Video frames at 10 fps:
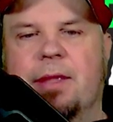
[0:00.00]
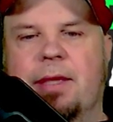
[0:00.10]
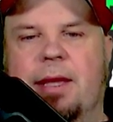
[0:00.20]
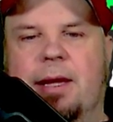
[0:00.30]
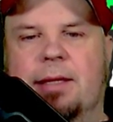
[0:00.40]

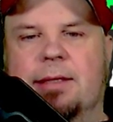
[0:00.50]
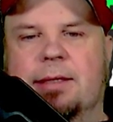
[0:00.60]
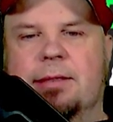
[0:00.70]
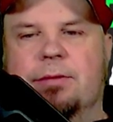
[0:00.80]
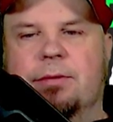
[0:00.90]
Ja,
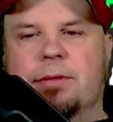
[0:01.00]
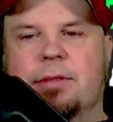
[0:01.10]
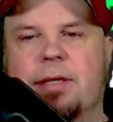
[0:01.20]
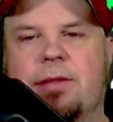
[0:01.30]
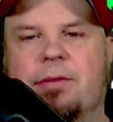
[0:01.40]

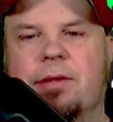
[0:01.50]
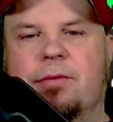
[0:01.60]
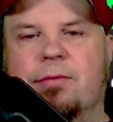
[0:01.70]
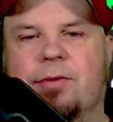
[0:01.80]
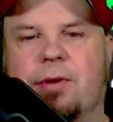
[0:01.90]

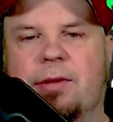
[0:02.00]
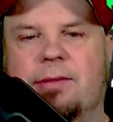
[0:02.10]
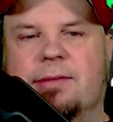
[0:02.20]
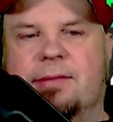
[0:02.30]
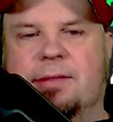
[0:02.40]

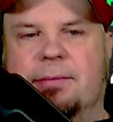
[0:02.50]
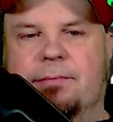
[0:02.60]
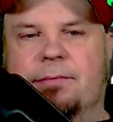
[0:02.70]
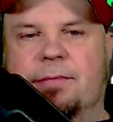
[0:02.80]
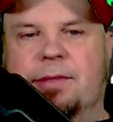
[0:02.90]
nichtsdestotrotz,
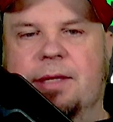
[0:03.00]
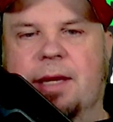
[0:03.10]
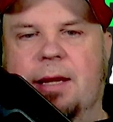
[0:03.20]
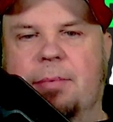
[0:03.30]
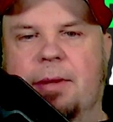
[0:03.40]
sie
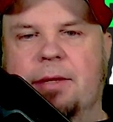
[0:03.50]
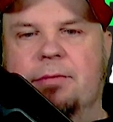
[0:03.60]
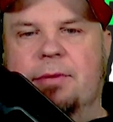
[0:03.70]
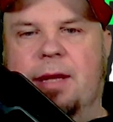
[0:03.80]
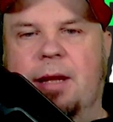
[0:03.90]
arbeiten
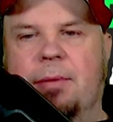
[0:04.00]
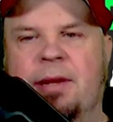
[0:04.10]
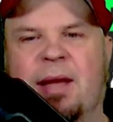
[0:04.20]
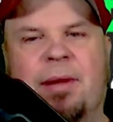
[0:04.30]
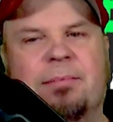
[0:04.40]
und
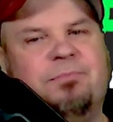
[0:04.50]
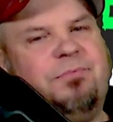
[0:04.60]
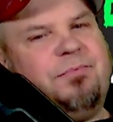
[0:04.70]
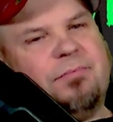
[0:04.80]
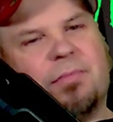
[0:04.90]
arbeiten, aber
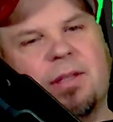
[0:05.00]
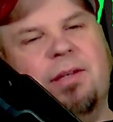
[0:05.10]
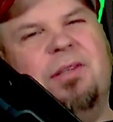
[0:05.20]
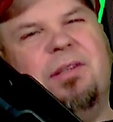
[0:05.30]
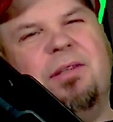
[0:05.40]

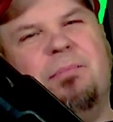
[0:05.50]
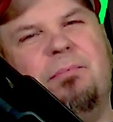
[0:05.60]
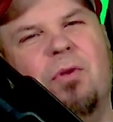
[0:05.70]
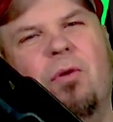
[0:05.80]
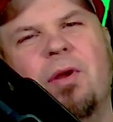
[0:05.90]

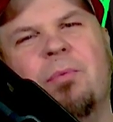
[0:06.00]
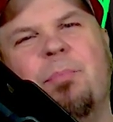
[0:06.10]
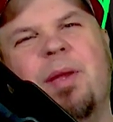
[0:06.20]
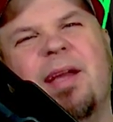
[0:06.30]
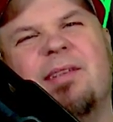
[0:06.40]

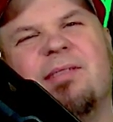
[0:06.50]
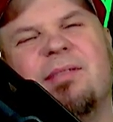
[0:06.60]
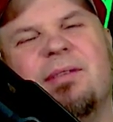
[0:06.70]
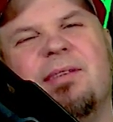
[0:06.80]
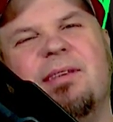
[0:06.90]
Orion
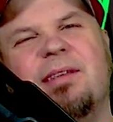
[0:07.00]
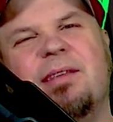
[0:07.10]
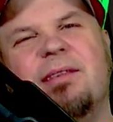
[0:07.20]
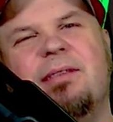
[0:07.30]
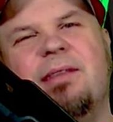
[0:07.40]
Pax
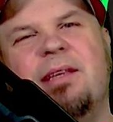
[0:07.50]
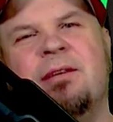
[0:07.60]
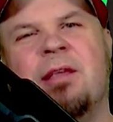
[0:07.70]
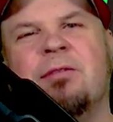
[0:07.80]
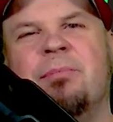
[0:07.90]
sieht
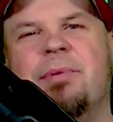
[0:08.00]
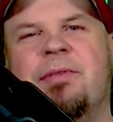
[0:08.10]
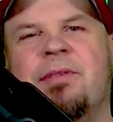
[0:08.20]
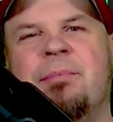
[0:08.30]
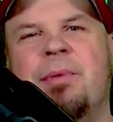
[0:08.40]
da so ein
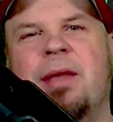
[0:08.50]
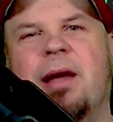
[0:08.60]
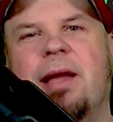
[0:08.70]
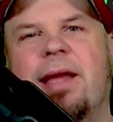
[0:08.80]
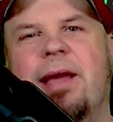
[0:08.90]
bisschen
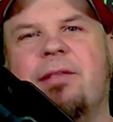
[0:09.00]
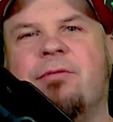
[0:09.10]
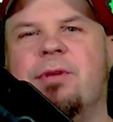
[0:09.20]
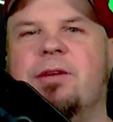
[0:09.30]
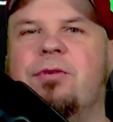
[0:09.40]
mehr. Er ist
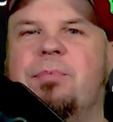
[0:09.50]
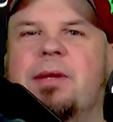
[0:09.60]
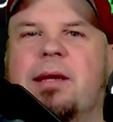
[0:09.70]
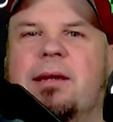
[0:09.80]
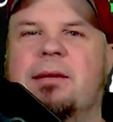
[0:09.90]
so der Typ,
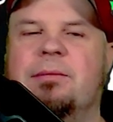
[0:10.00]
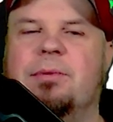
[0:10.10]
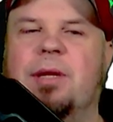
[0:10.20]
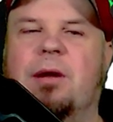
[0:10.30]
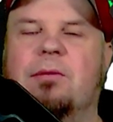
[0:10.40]
der
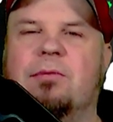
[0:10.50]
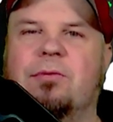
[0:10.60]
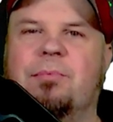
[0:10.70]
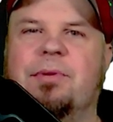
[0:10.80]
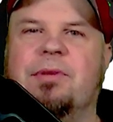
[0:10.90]
ja so
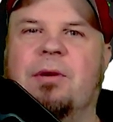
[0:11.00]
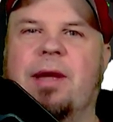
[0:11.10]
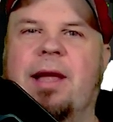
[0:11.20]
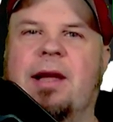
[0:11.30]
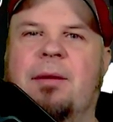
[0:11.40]
ein bisschen
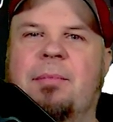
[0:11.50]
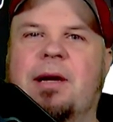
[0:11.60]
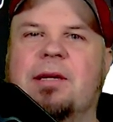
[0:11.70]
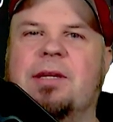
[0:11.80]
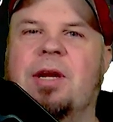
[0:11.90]
auch Ärger
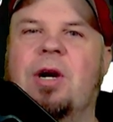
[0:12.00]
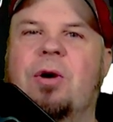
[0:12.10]
macht,